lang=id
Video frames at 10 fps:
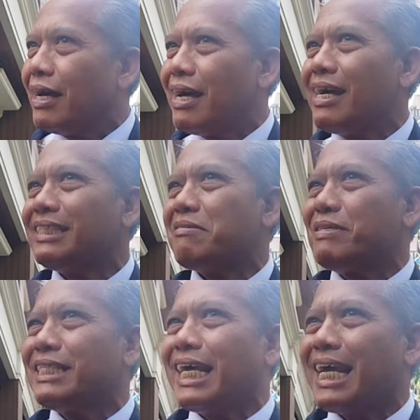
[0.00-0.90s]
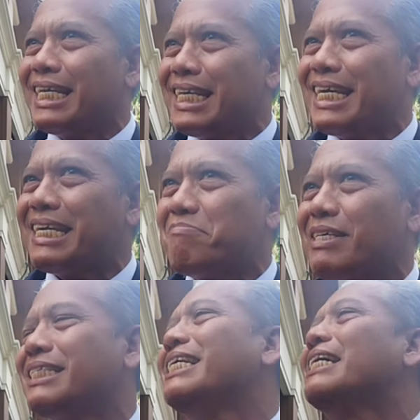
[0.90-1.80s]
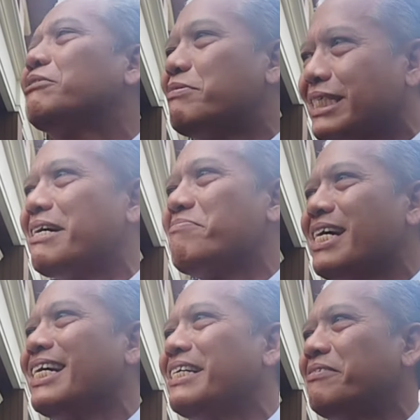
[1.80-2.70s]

Ah, sementara ini masih diasuh bersama.